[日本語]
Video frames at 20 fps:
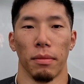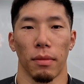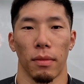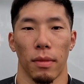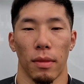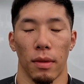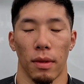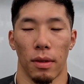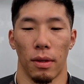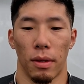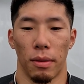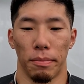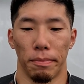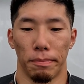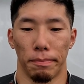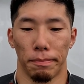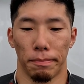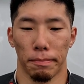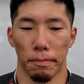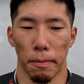今日は短距離の
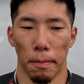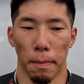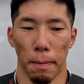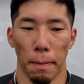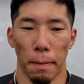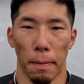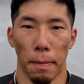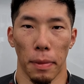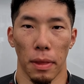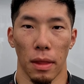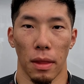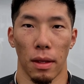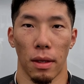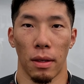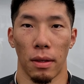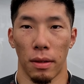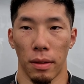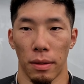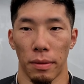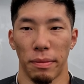競争になり
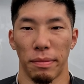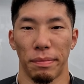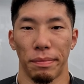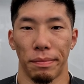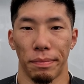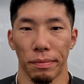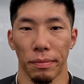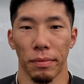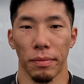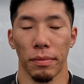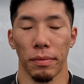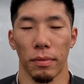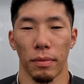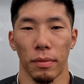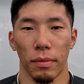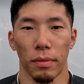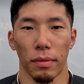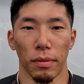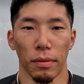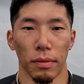ましたけどもどう
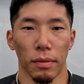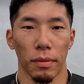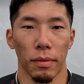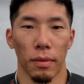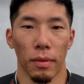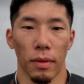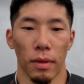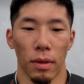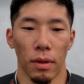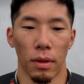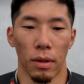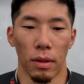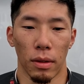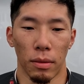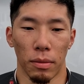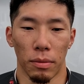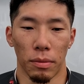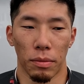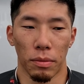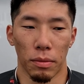いうふうに考
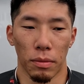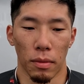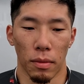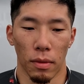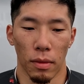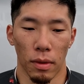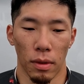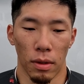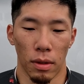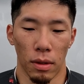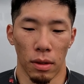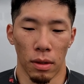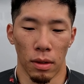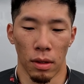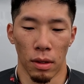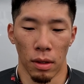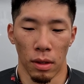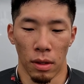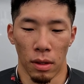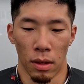えられてましたでしょうか、
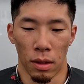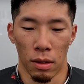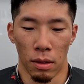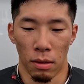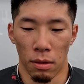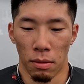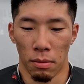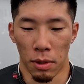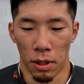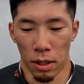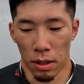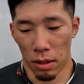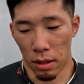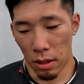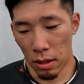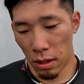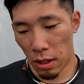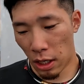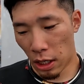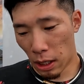まあ、
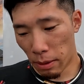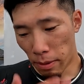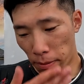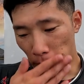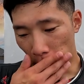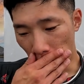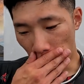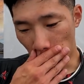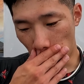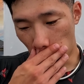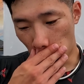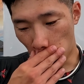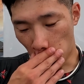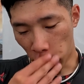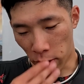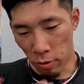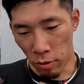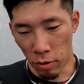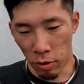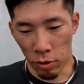できれば前
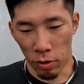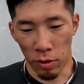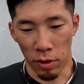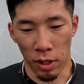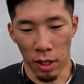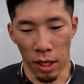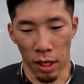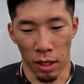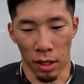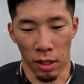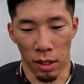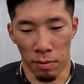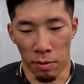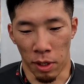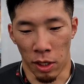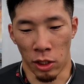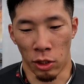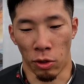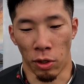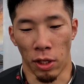の方を取って、
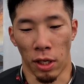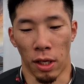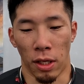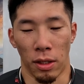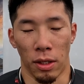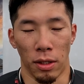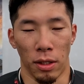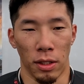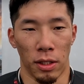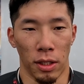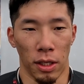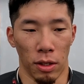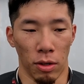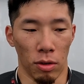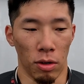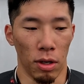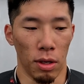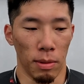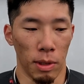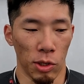まあ、一取りたかったんですけ
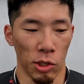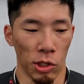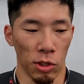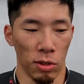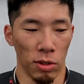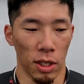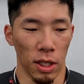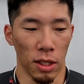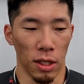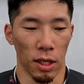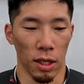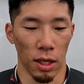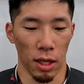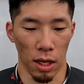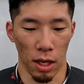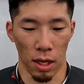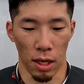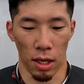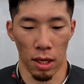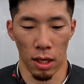ど、まあ、後ろになったん
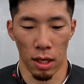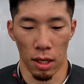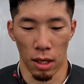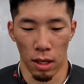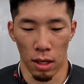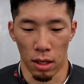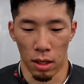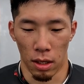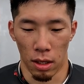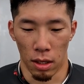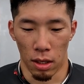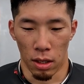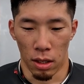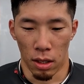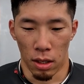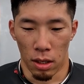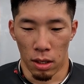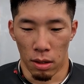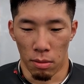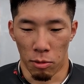で、
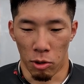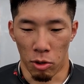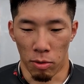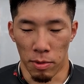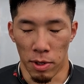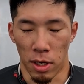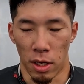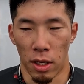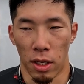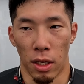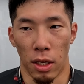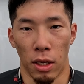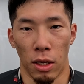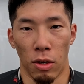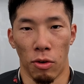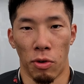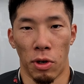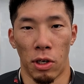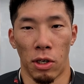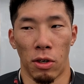まあ、踏み合
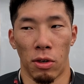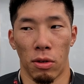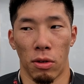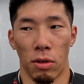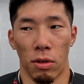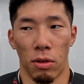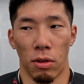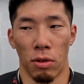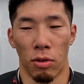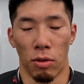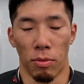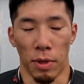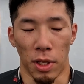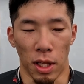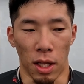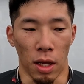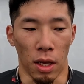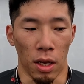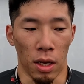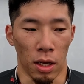い終わるのを見
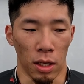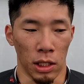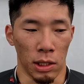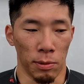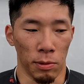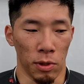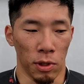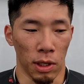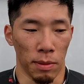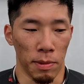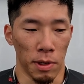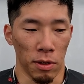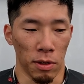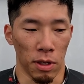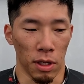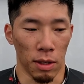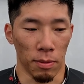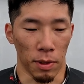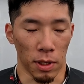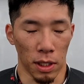て、はい、自分のタイミング
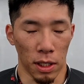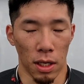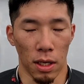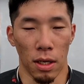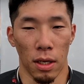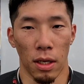で行きまし